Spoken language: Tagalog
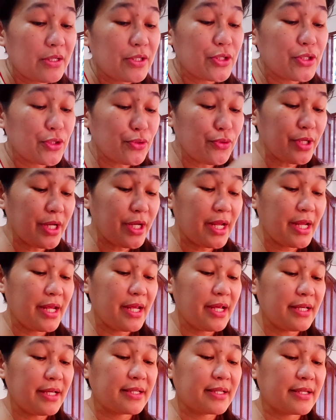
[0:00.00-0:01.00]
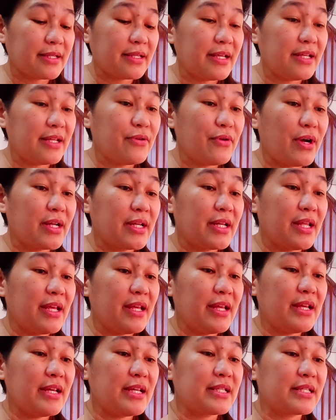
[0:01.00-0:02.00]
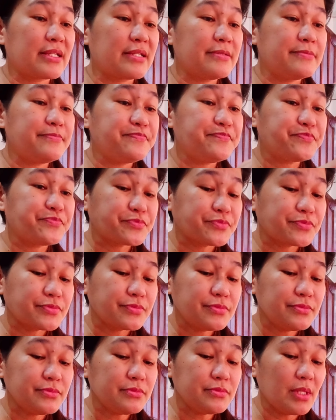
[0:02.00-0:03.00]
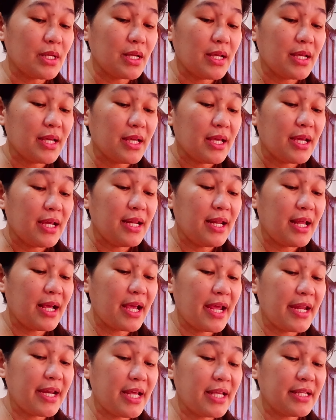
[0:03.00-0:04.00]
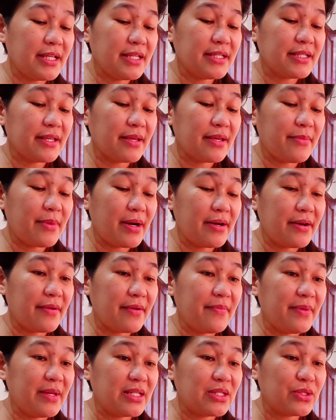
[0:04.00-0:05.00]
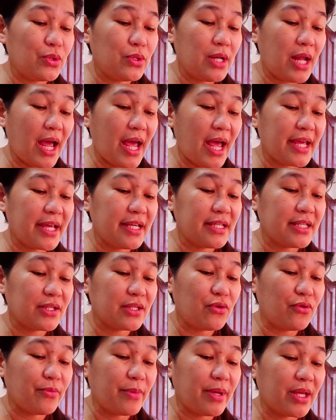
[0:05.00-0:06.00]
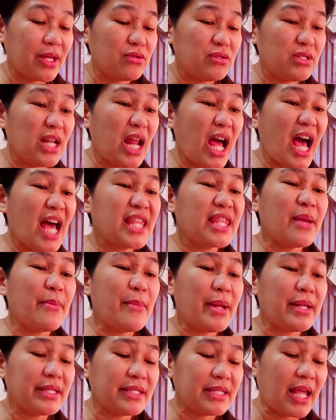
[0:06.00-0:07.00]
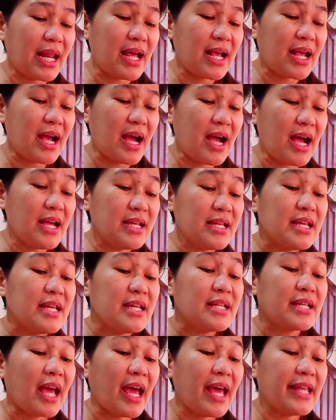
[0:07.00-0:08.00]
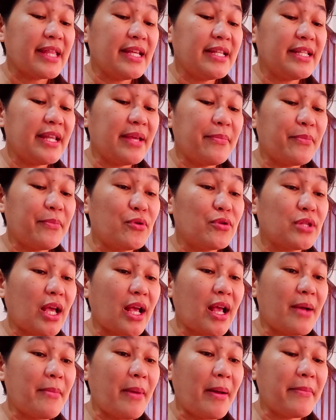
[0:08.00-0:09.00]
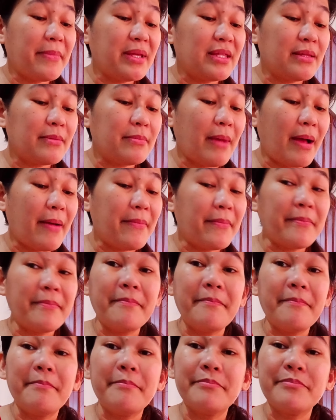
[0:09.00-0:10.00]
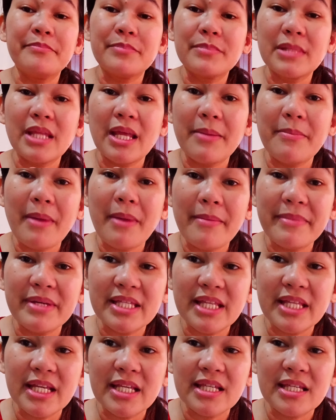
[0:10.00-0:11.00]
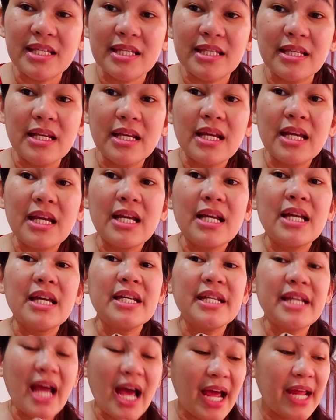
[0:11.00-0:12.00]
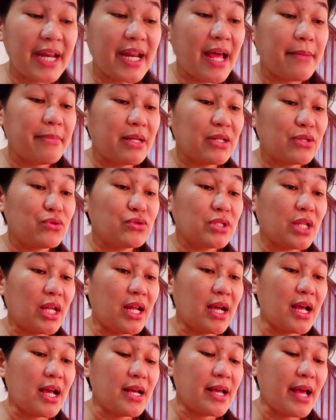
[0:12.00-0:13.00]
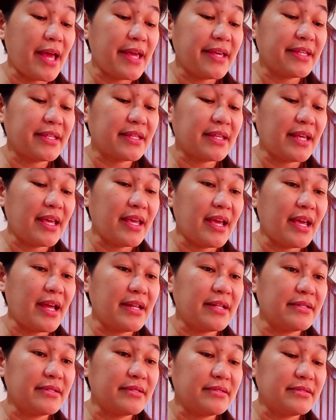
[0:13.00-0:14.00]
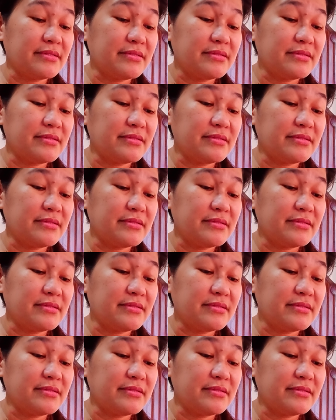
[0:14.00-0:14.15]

So, next, sino ang next? Lagay natin si Maribit Ulais kung meron. Lahat naman talaga, kahit hindi po taga mamit, mam, di mamitis, hinahanapan ko talaga guys. Ayan.